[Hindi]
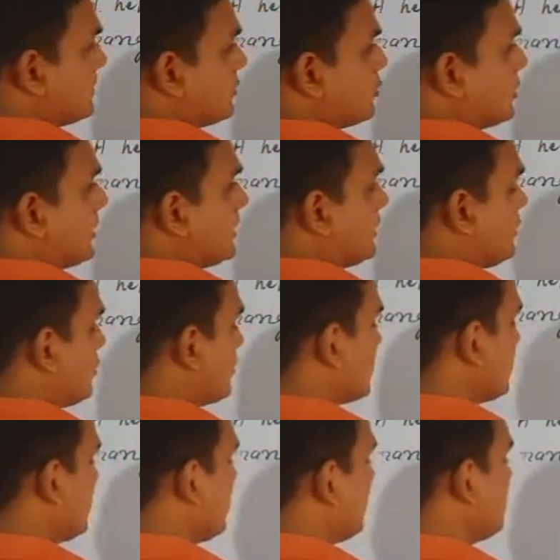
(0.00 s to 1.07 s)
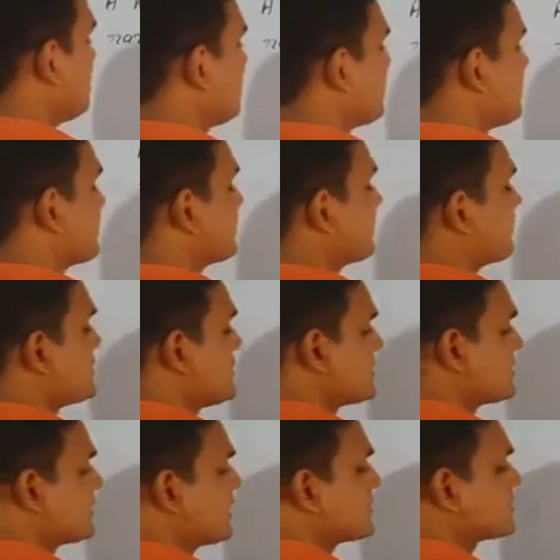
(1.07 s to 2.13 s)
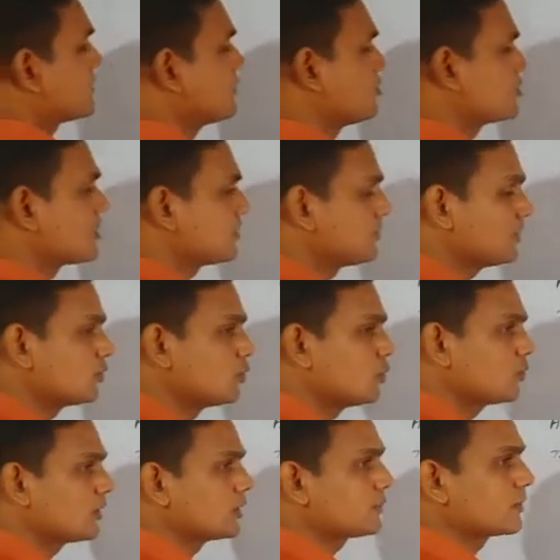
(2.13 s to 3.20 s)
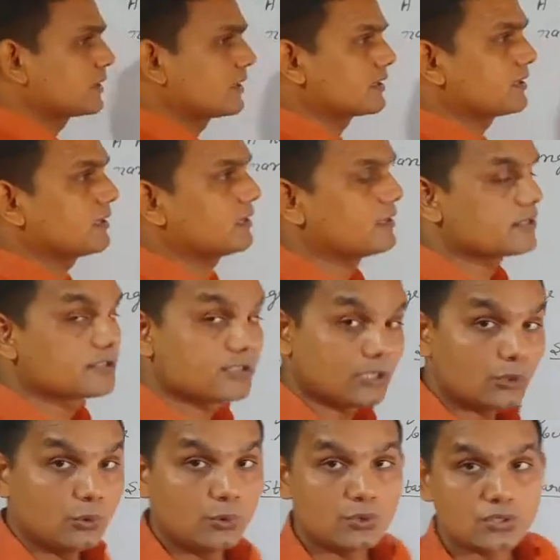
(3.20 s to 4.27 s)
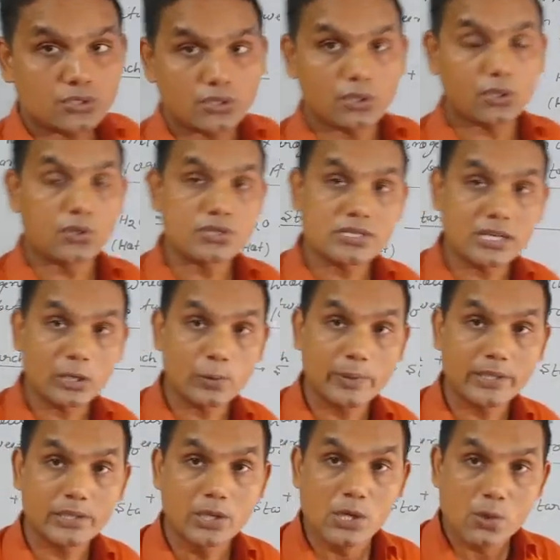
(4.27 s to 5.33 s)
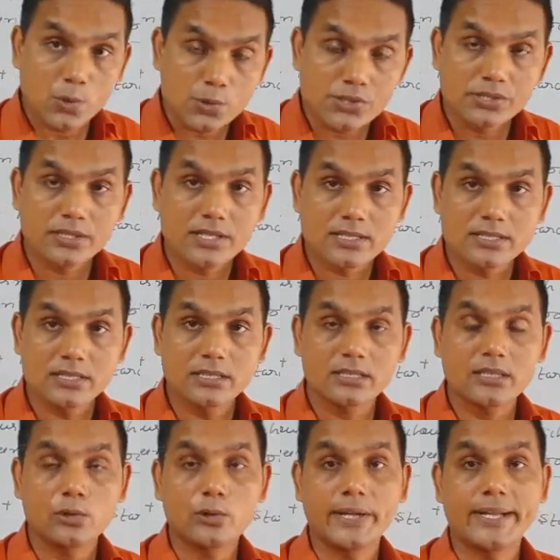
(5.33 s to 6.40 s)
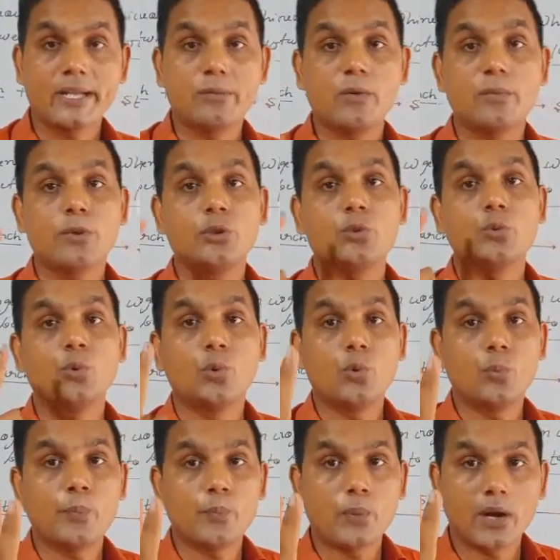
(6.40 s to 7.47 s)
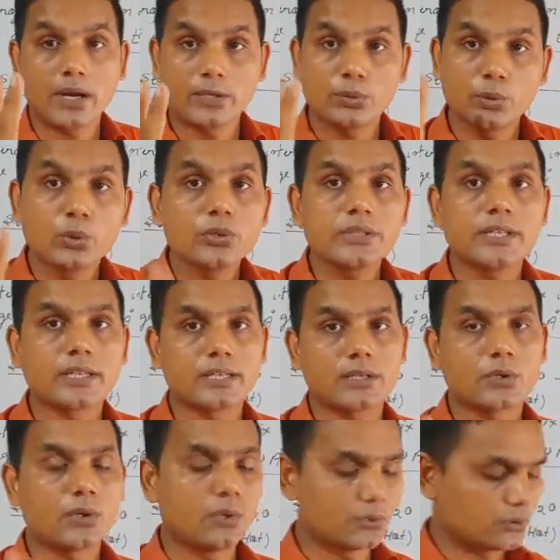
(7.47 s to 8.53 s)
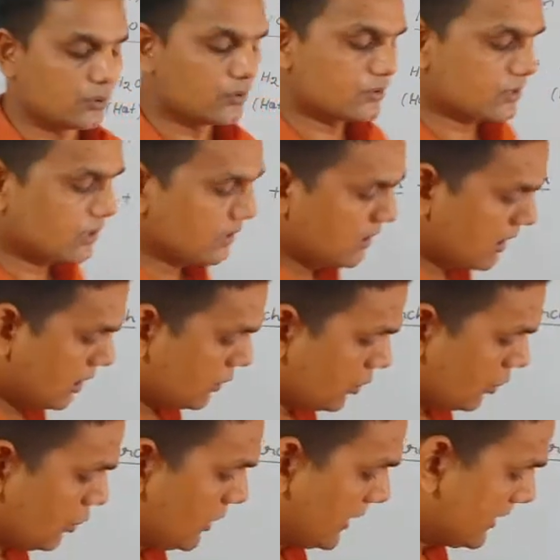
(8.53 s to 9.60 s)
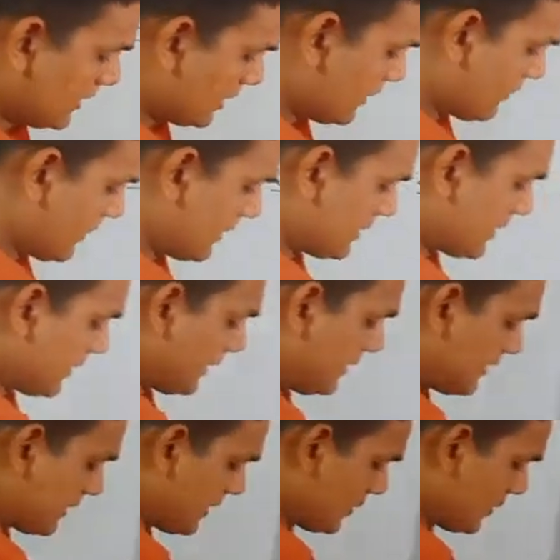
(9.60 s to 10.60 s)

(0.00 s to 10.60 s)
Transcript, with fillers: कोलाइडल हो गया अब जैसे आप सोल्यूशन में दो वर्ड पढ़े थे सल्यूट और सॉल्वेंट उसी तरह से कोलाइडल में भी दो पार्ट होते हैं कौन कौन सा तो कोलाइडल के पार्ट के लिए क्या